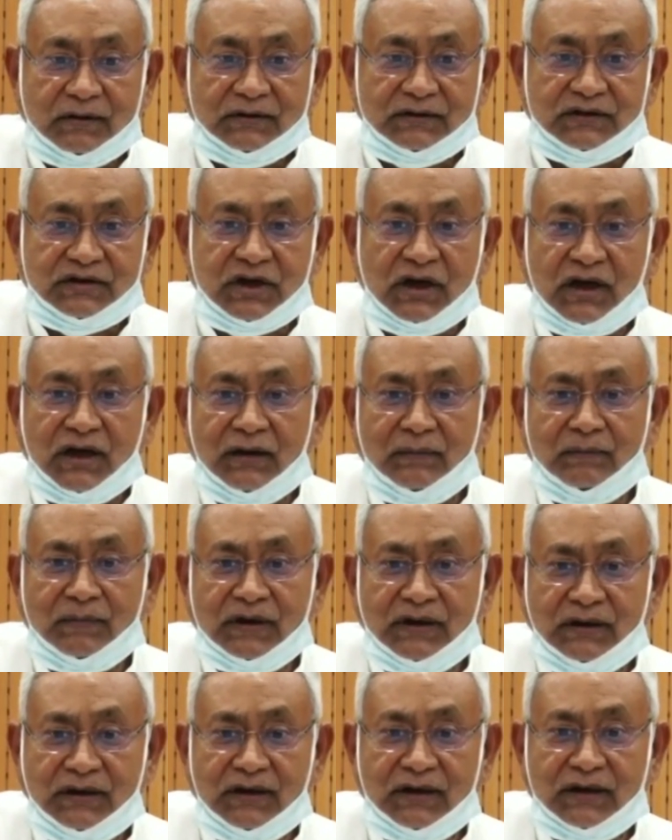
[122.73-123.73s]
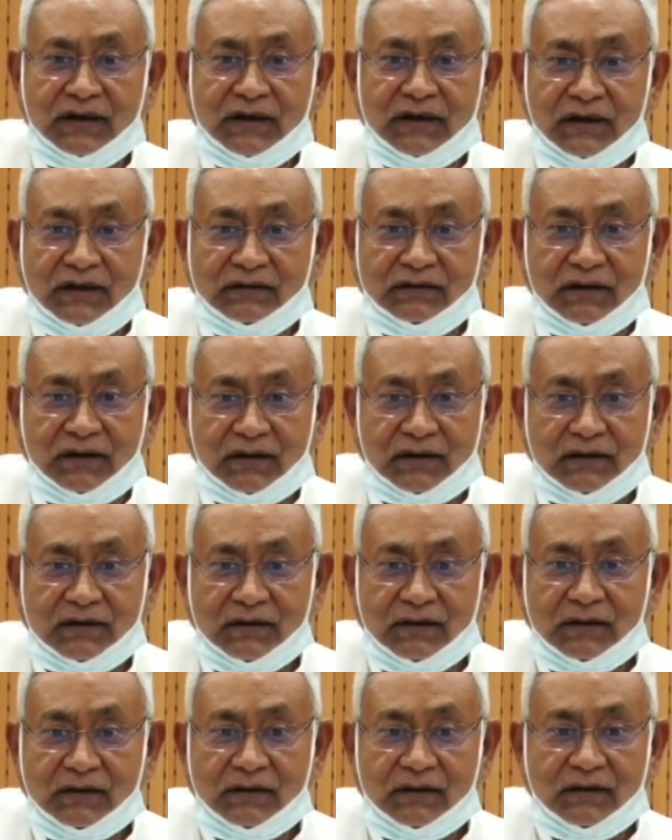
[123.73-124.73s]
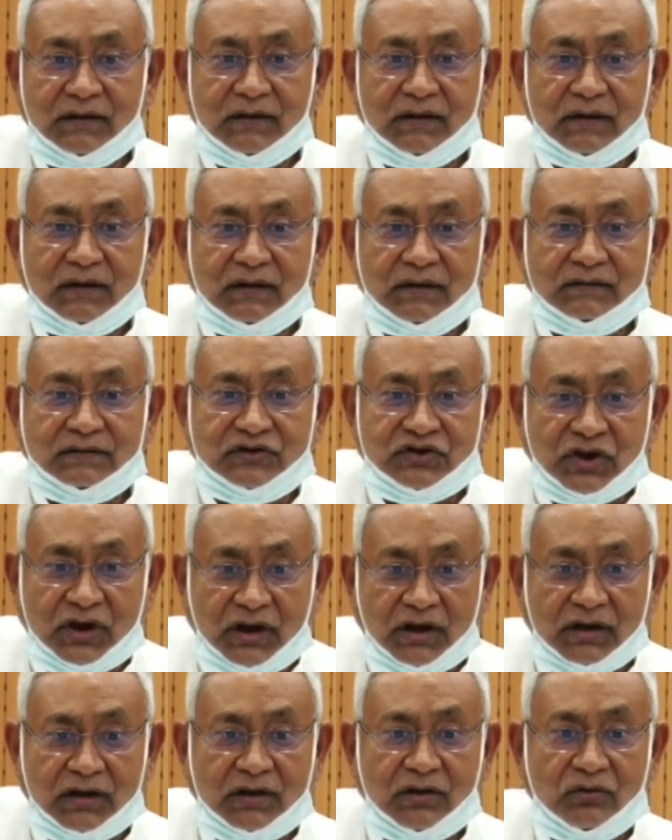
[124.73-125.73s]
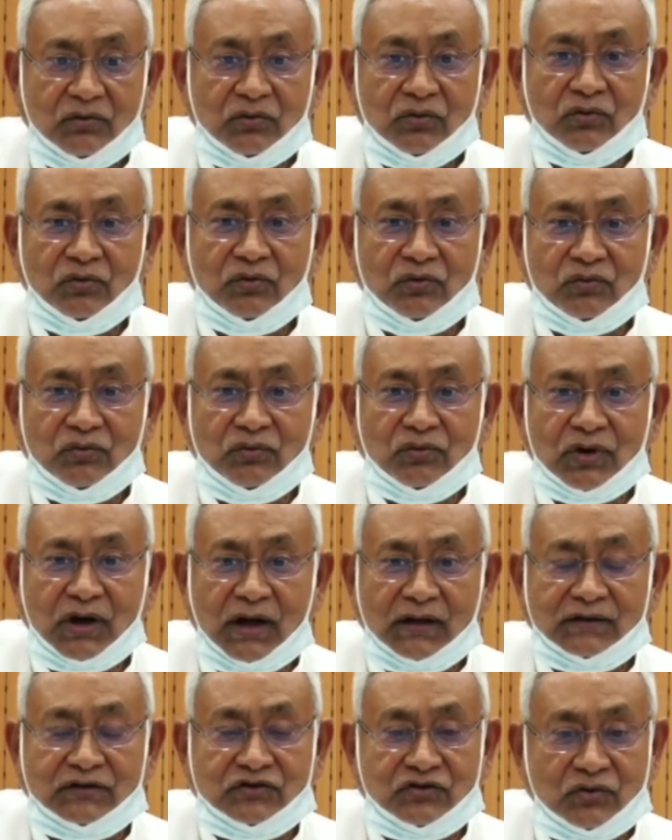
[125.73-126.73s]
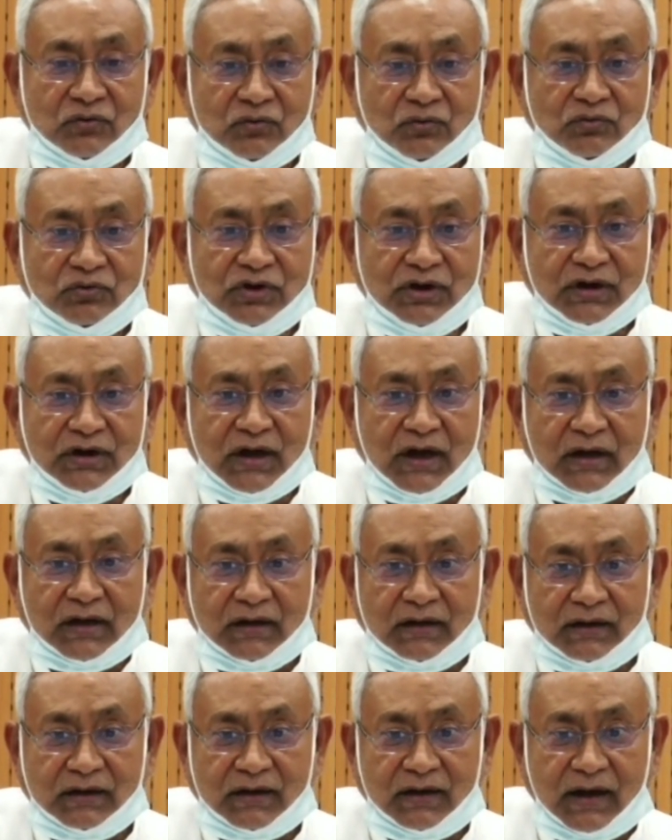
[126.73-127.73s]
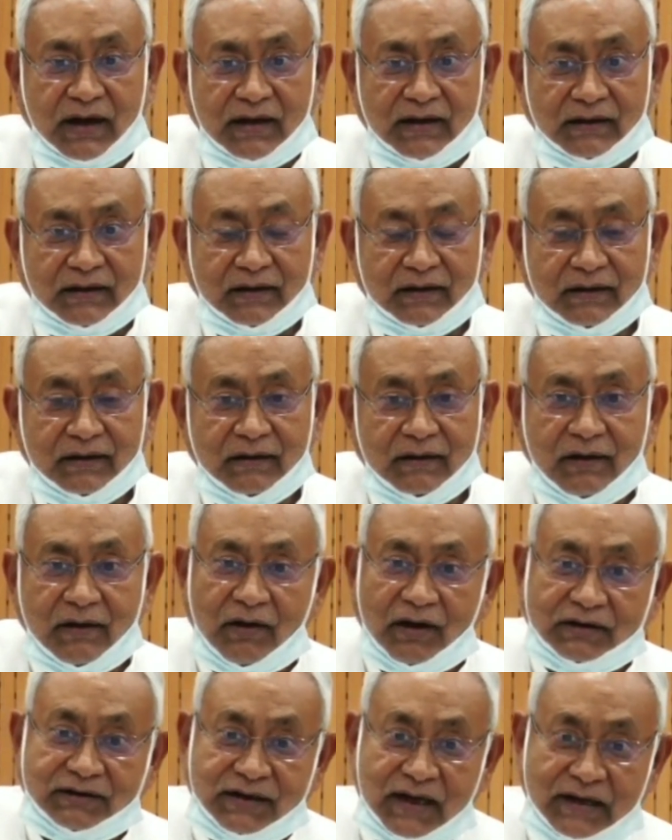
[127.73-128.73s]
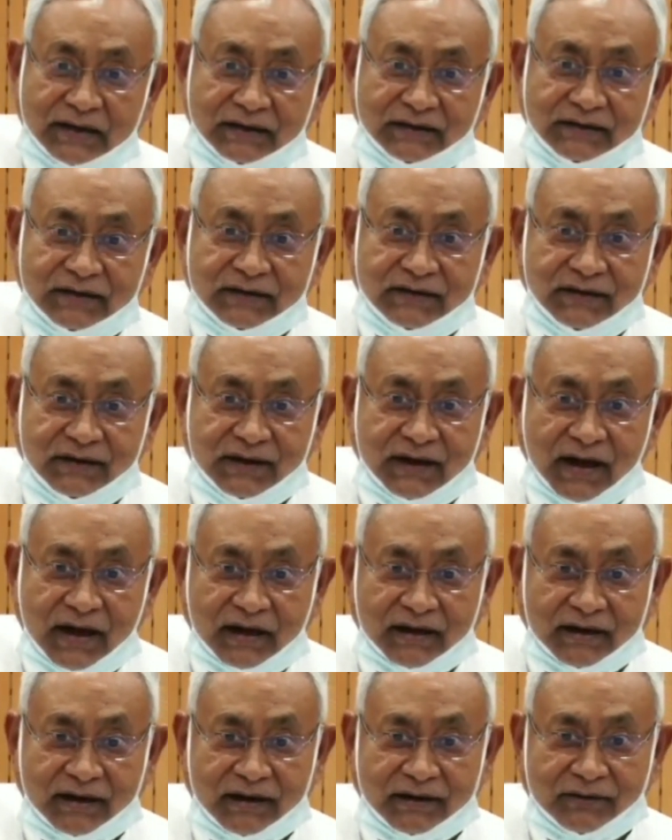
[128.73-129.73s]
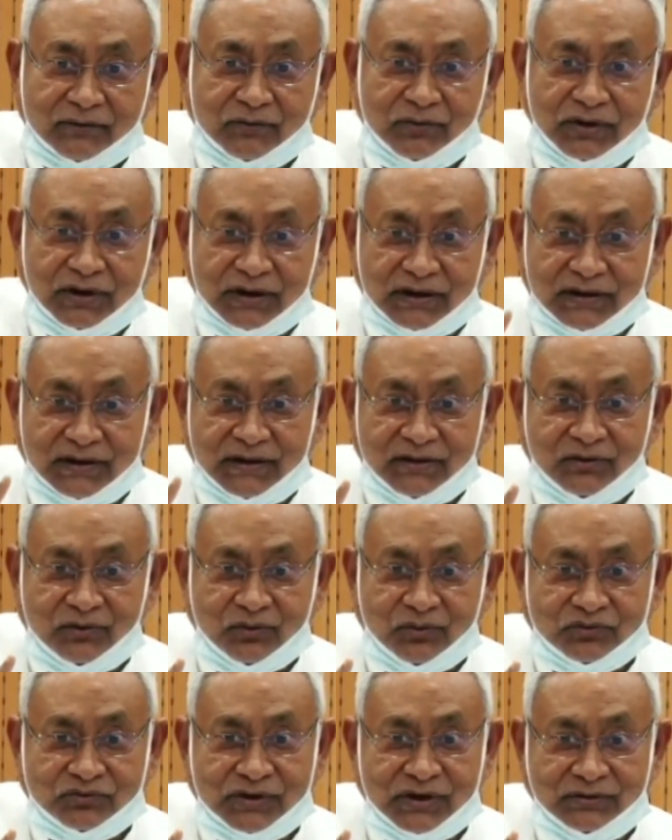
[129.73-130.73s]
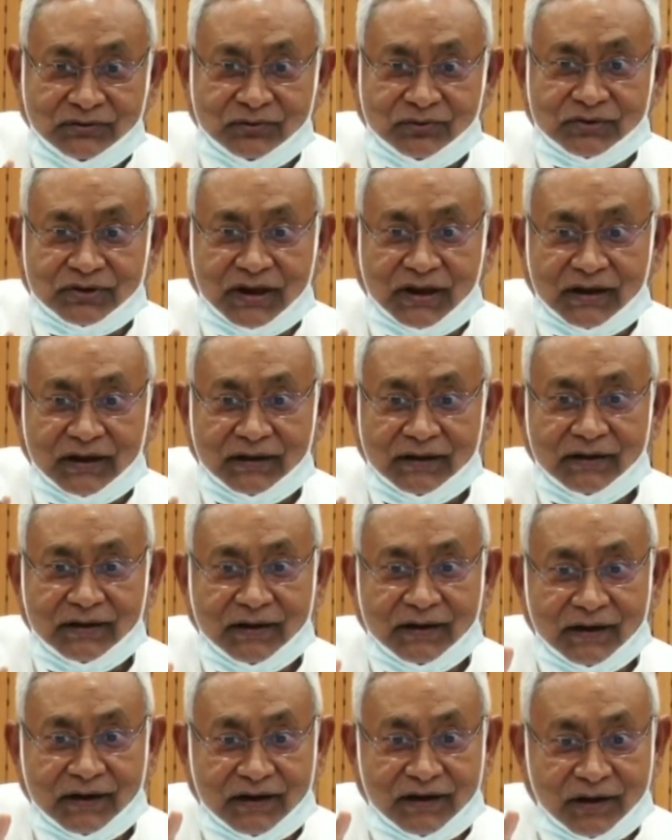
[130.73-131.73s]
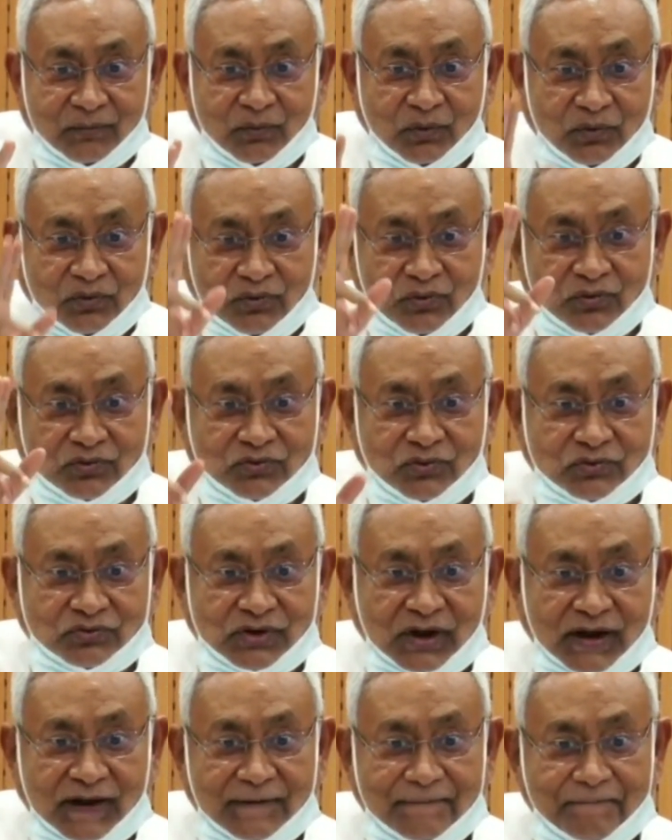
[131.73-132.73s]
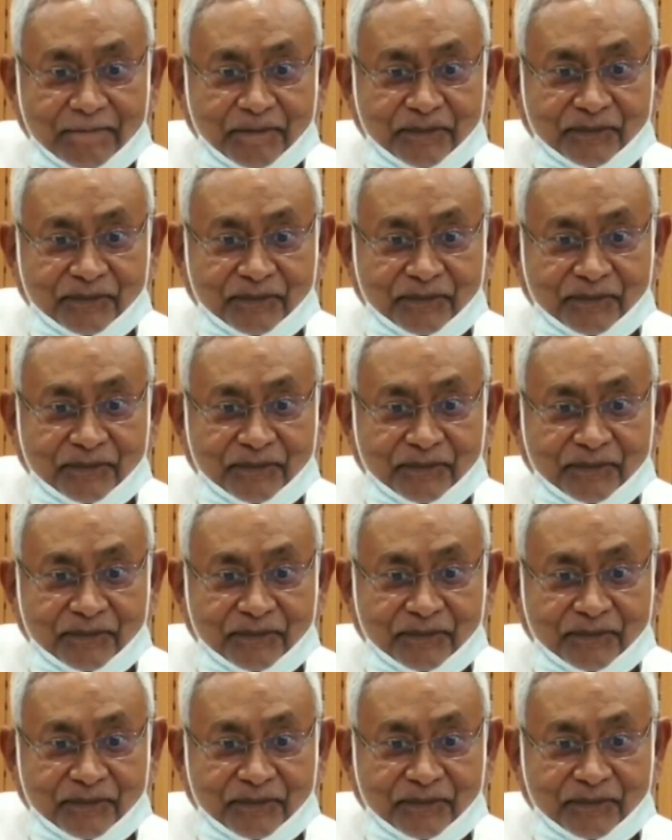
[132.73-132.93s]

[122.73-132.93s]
छ महीने के अंदर छ करोड़ लोगों का जरूर टीकाकरण कराएंगे और जान लीजिए टीकाकरण कोई एक ही डोज नहीं होता डबल डोज होता है